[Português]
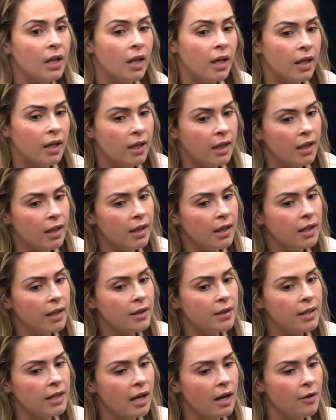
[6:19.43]
E,
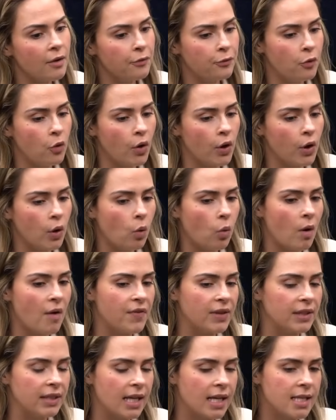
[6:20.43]
e ela foi com a
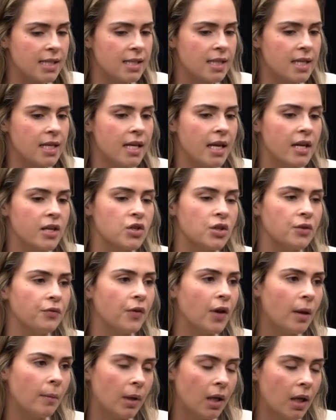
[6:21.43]
fantasia de
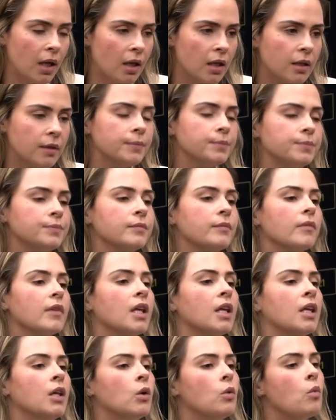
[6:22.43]
enfermeira
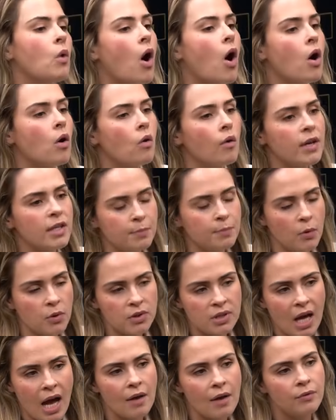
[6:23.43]
e o órgão
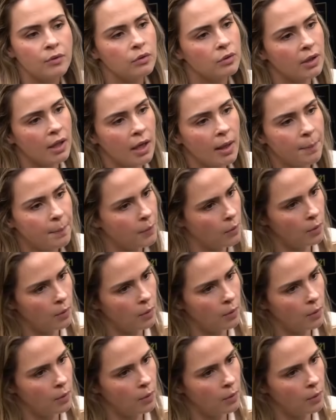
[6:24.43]
responsável, né,